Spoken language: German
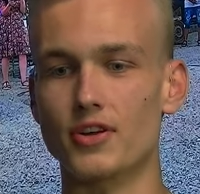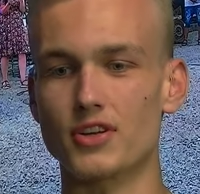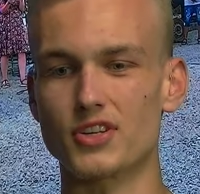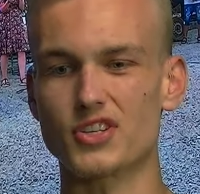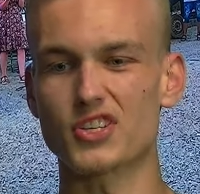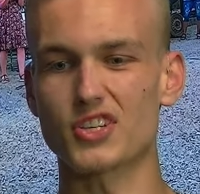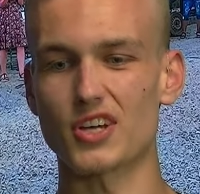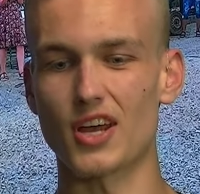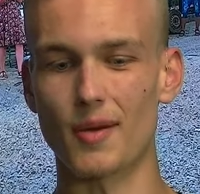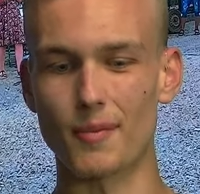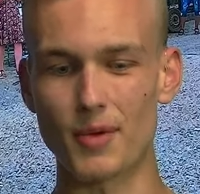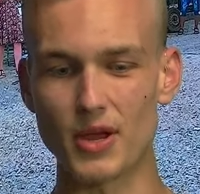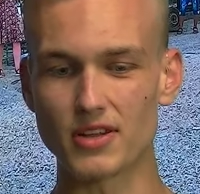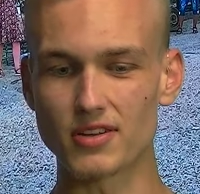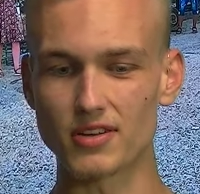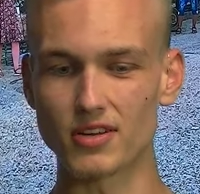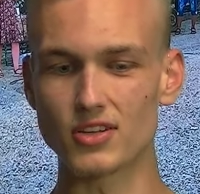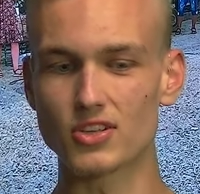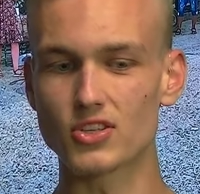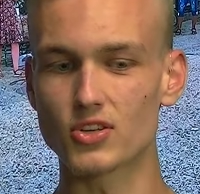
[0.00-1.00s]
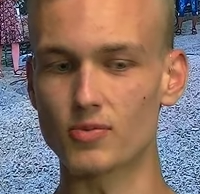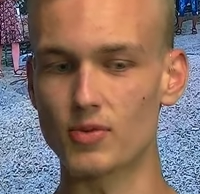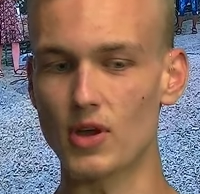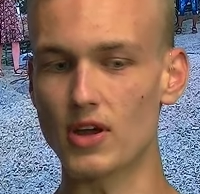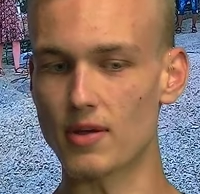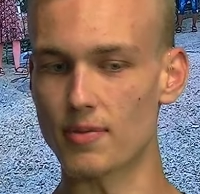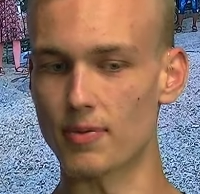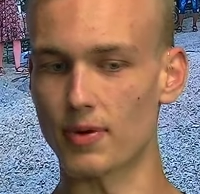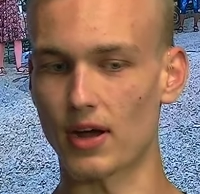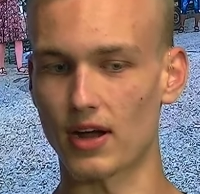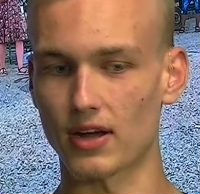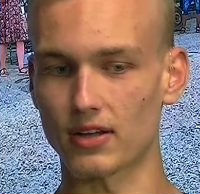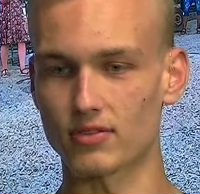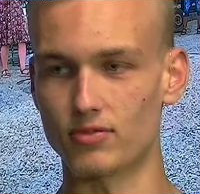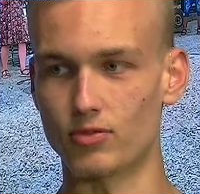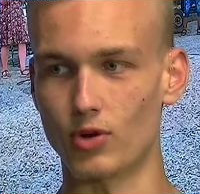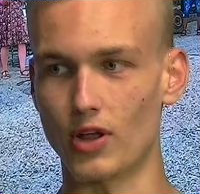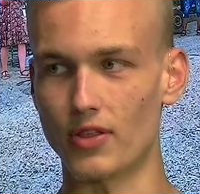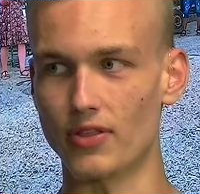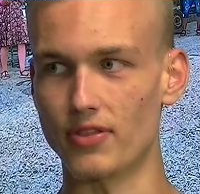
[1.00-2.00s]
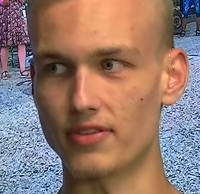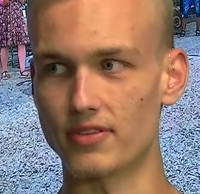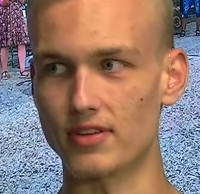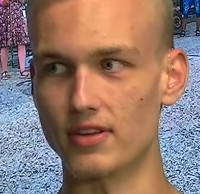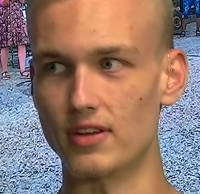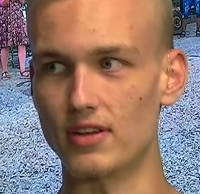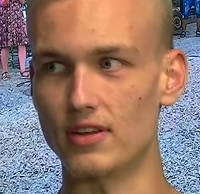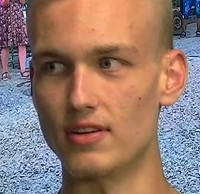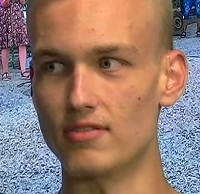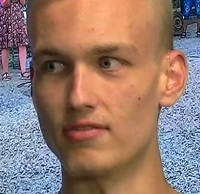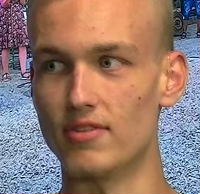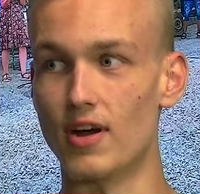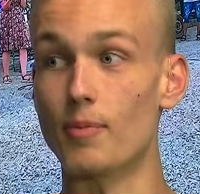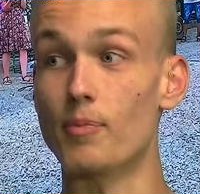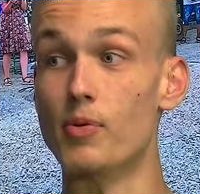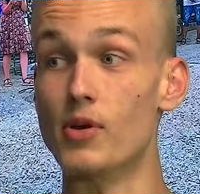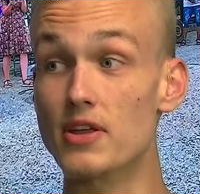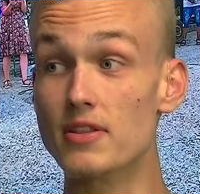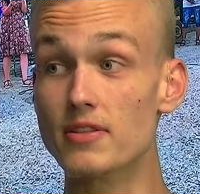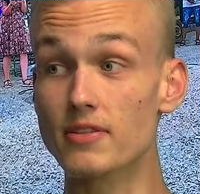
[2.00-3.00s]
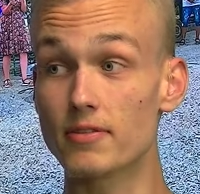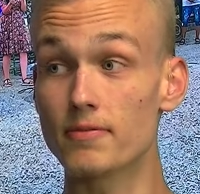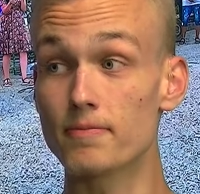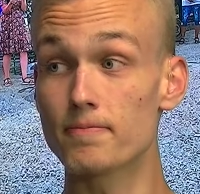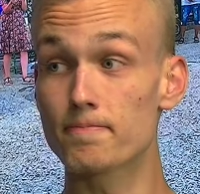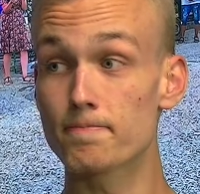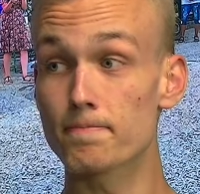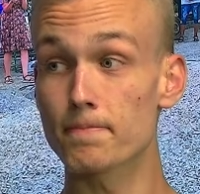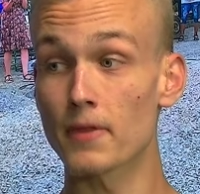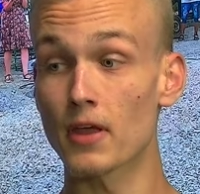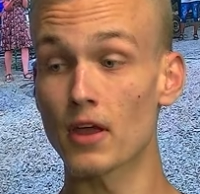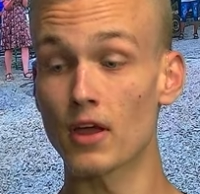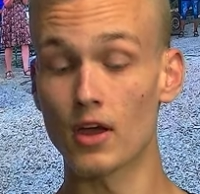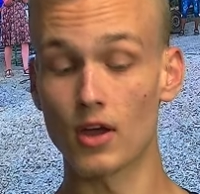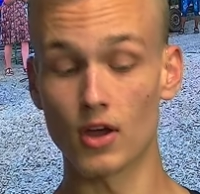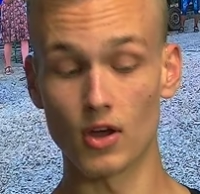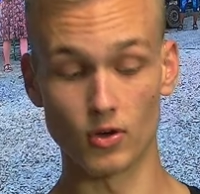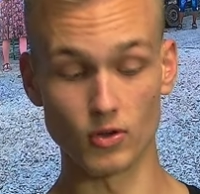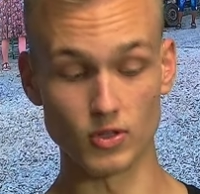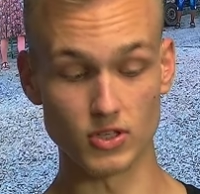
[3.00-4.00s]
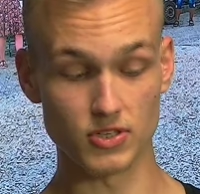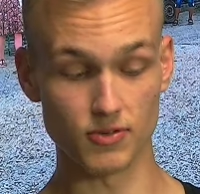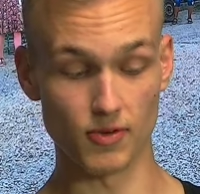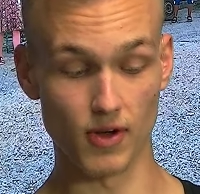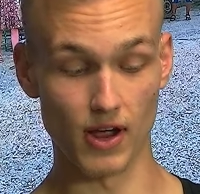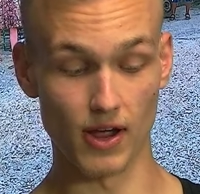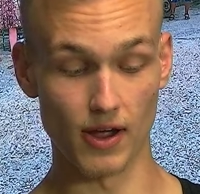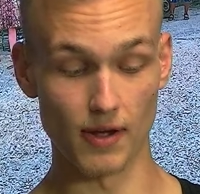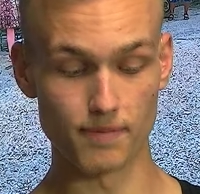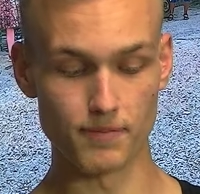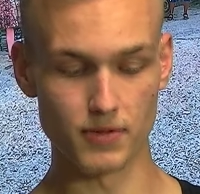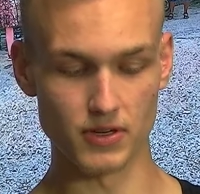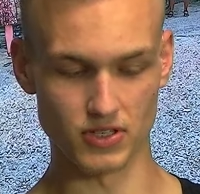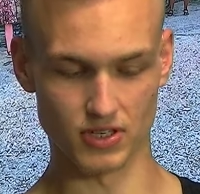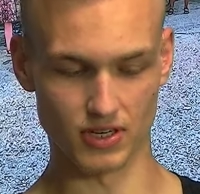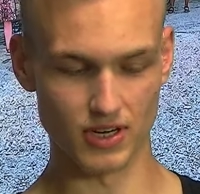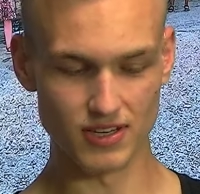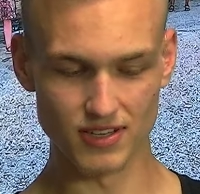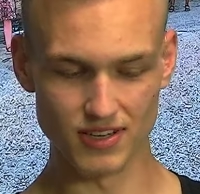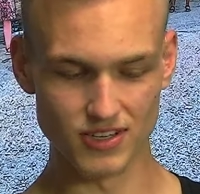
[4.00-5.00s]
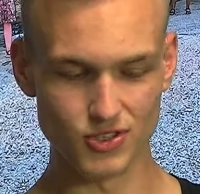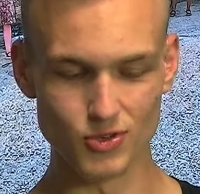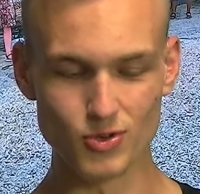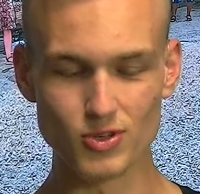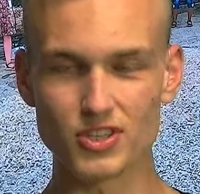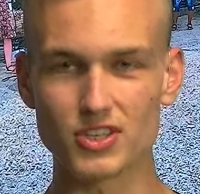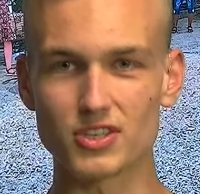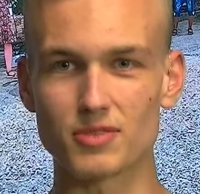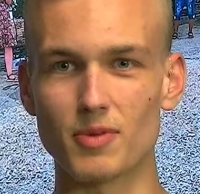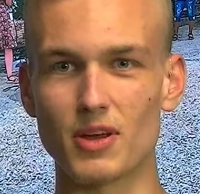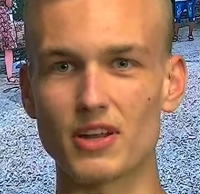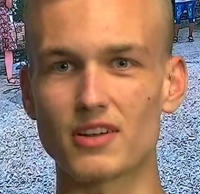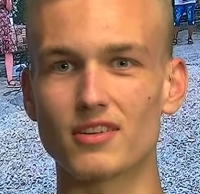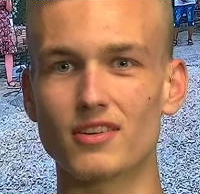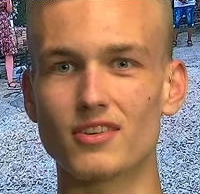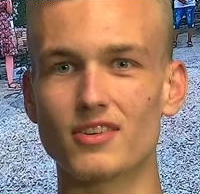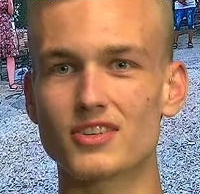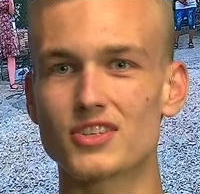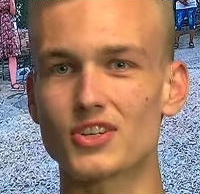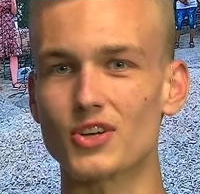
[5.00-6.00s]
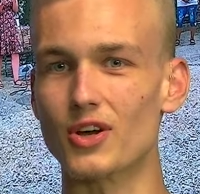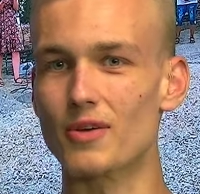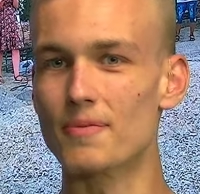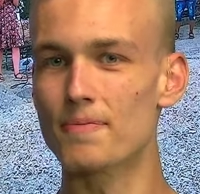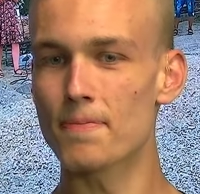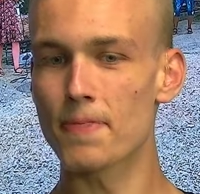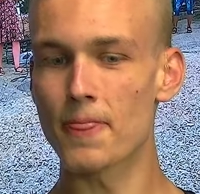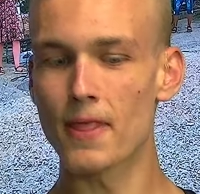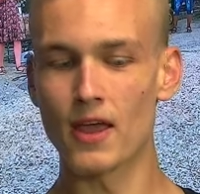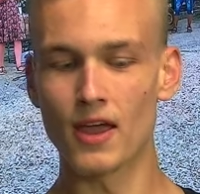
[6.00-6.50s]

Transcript: da ist ein Mädchen zu mir gebracht worden, die war blind. Und zwar, also richtig süßes Mädchen und so.